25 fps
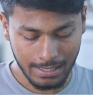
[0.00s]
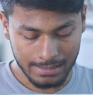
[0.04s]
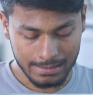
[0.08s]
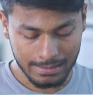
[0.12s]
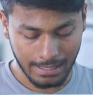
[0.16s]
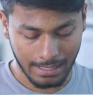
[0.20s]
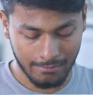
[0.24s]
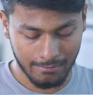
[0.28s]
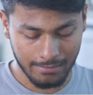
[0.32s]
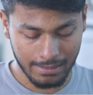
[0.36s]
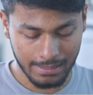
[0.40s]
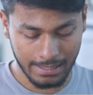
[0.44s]

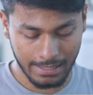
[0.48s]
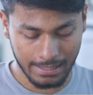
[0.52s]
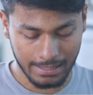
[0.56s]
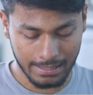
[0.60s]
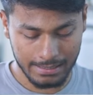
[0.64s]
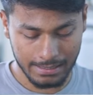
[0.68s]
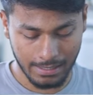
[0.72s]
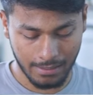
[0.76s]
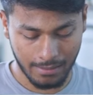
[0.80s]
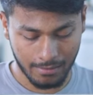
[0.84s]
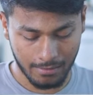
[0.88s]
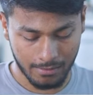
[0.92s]
তাহলে এখানে
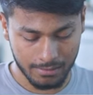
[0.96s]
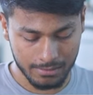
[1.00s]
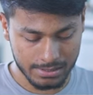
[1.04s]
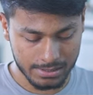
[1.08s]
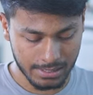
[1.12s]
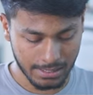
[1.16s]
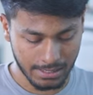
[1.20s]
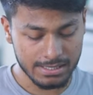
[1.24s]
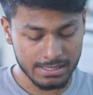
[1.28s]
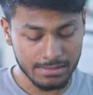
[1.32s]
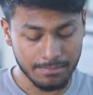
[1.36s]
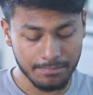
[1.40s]
দেওয়া
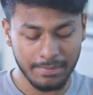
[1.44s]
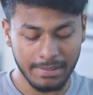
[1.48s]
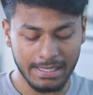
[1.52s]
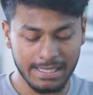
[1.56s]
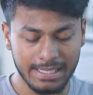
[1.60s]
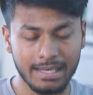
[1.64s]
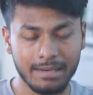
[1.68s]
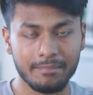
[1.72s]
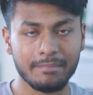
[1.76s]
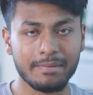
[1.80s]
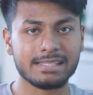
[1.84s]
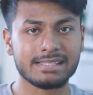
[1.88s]
হচ্ছে
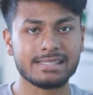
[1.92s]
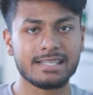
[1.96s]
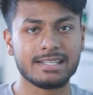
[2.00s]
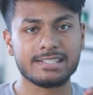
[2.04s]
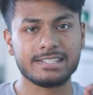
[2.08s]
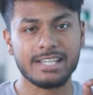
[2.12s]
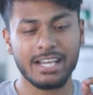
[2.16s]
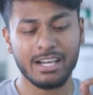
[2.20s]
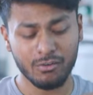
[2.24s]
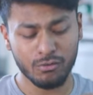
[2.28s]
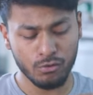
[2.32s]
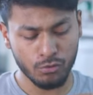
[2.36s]
বিল্ডার বেসের
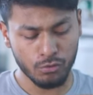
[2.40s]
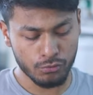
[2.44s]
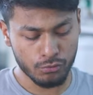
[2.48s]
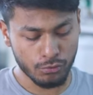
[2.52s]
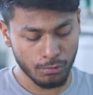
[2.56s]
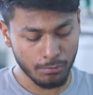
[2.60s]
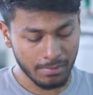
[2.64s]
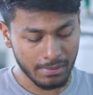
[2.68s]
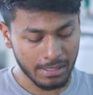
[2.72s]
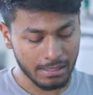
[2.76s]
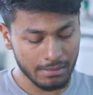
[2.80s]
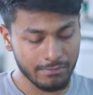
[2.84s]
যে কোনো
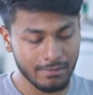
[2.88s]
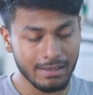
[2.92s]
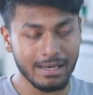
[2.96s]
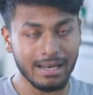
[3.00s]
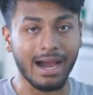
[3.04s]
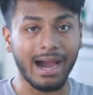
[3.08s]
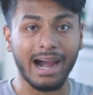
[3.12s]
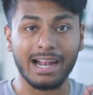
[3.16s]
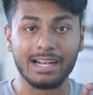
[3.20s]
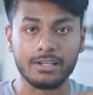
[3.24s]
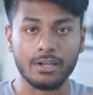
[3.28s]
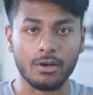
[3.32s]
ড্রুপ লেভেল
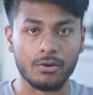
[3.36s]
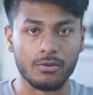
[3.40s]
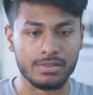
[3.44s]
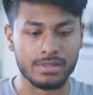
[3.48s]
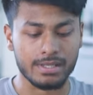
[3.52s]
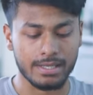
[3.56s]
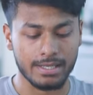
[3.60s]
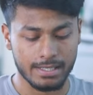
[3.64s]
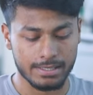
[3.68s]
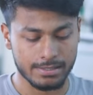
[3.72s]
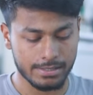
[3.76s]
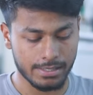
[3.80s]
আঠারোতে নিয়ে